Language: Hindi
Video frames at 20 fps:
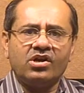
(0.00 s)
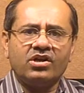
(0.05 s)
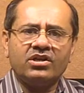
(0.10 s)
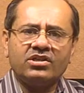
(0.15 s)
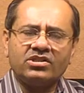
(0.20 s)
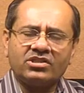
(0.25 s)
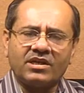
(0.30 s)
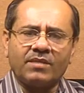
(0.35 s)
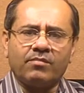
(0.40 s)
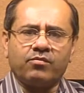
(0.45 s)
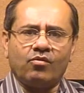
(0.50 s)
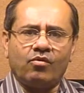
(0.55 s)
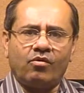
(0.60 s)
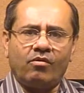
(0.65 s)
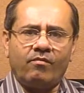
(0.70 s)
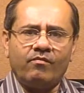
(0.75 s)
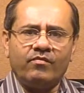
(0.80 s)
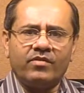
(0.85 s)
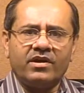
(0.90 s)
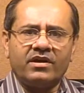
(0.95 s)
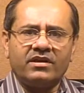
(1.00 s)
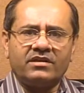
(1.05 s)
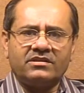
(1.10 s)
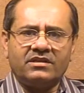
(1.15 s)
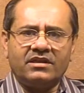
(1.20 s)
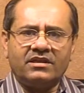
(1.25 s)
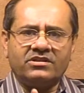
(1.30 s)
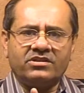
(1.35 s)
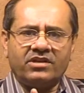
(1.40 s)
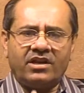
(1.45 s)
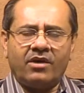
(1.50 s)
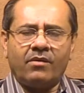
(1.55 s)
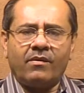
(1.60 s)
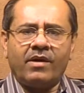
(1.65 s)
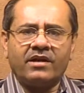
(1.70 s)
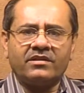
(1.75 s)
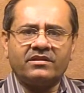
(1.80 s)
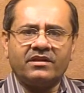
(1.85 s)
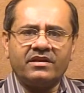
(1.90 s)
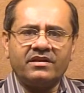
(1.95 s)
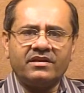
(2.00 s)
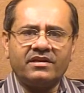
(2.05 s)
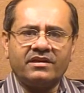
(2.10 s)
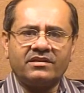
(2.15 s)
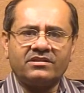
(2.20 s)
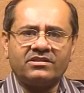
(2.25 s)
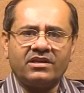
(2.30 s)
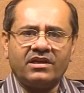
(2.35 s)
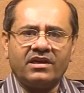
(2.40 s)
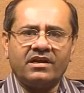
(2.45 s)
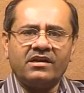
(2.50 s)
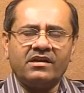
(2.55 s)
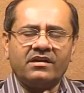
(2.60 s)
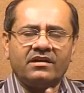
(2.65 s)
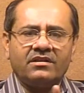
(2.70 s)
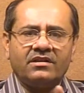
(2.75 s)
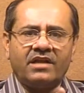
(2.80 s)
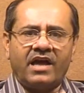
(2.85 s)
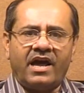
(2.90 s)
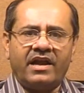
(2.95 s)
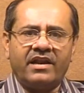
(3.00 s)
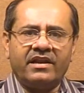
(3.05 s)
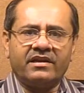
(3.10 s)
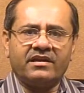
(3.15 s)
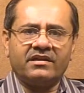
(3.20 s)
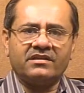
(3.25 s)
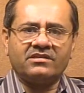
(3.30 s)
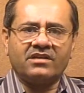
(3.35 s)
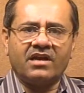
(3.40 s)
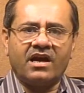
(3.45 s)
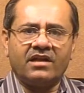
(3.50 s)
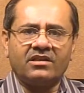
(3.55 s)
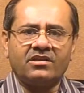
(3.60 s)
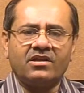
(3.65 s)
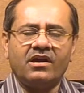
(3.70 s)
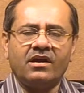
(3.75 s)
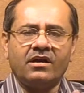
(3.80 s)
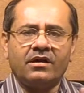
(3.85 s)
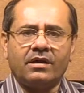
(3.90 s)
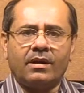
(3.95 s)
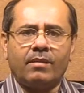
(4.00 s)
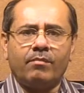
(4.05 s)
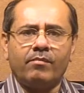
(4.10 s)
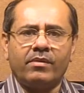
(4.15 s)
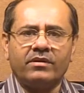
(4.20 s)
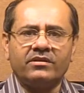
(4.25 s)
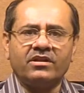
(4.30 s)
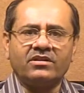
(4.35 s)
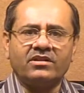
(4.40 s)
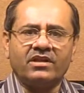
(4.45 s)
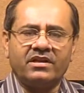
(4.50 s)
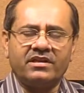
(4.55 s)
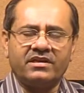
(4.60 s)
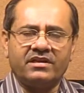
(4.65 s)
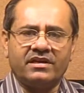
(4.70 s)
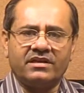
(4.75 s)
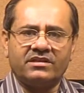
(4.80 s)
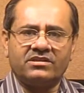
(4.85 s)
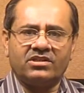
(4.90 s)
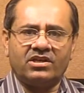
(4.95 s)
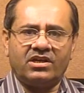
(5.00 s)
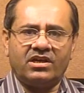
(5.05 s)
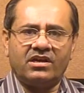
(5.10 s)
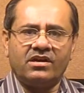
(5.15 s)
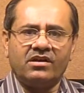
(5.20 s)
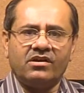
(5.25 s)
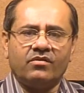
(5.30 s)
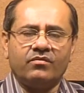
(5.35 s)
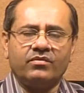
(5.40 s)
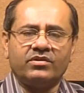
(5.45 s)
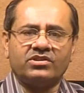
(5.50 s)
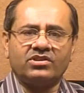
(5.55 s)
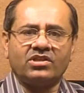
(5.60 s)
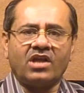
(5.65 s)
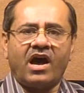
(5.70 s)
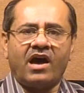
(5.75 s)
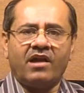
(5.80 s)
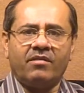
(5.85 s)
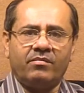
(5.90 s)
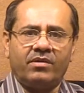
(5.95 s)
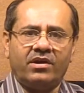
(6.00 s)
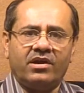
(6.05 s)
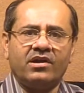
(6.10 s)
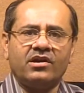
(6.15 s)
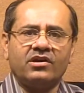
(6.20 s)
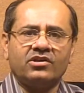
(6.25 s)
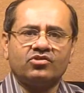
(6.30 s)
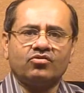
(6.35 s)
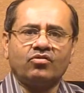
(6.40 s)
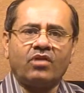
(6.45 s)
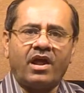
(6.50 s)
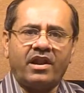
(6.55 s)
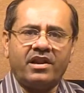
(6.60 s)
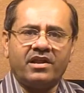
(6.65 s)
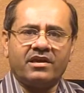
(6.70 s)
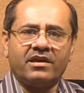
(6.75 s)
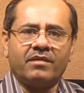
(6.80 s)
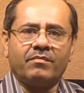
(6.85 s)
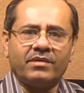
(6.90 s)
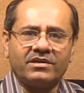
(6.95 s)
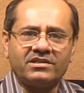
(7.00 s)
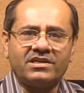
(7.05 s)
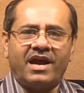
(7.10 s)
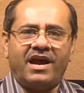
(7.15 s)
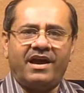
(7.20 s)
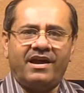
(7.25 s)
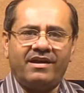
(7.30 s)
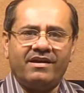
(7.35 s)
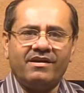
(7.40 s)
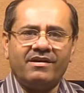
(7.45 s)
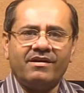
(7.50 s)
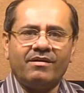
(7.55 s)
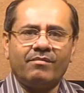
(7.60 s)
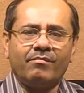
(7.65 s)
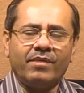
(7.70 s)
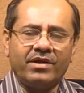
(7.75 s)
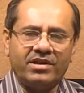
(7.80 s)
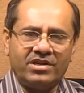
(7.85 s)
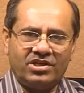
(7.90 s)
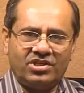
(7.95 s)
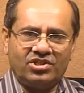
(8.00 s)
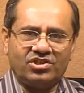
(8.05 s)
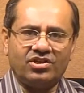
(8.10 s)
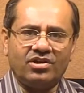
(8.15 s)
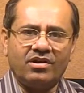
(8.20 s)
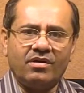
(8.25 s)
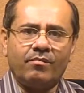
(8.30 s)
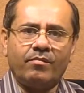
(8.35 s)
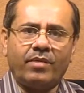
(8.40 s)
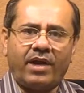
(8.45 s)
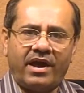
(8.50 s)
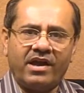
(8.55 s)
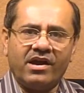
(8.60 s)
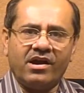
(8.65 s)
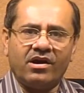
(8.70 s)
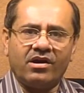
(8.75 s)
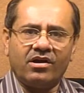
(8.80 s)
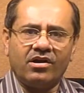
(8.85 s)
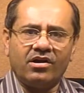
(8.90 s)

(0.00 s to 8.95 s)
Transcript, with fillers: इस सब को सिलसिलेवार तरीके से धैर्य के साथ क्रमबद्ध तरीके से विस्तार में सुनाने के बजाय मरीज प्रायः